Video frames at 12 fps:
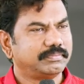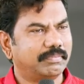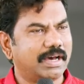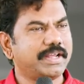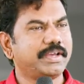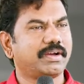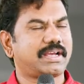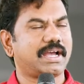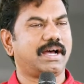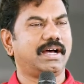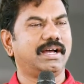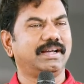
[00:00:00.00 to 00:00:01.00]
మన యొక్క
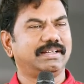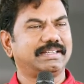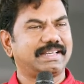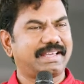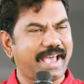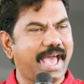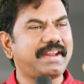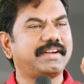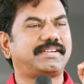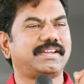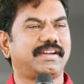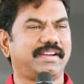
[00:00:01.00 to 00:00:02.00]

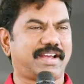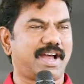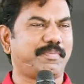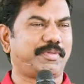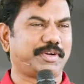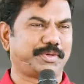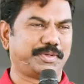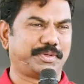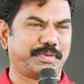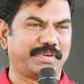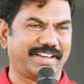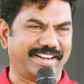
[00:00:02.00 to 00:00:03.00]
క్యారెక్టర్ని
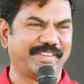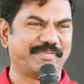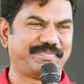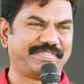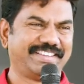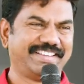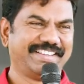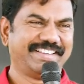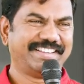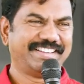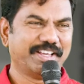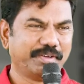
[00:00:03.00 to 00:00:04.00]
కాపాడుకుంటూ ఉండాలి
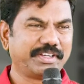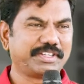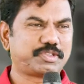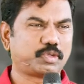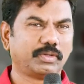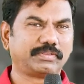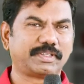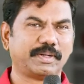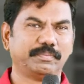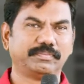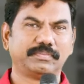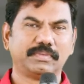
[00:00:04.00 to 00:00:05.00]
దేవునికి
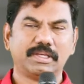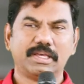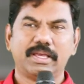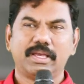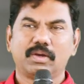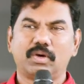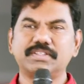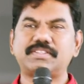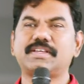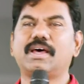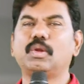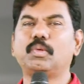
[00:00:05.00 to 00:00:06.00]
స్తోత్రం
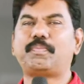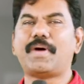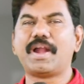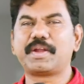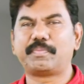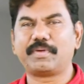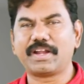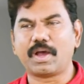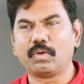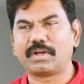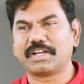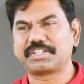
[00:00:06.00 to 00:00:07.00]
కొంతసార్లు పాట పాడే
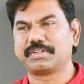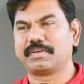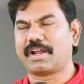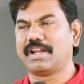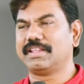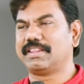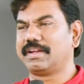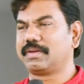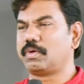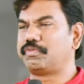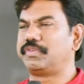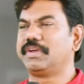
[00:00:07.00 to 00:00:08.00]
అవకాశం
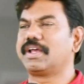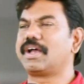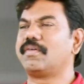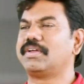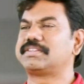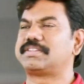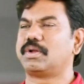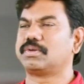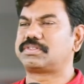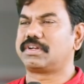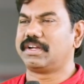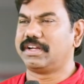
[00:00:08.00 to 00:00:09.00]
రాలేదనుకో ఫీల్ కావాల్సిన అవసరం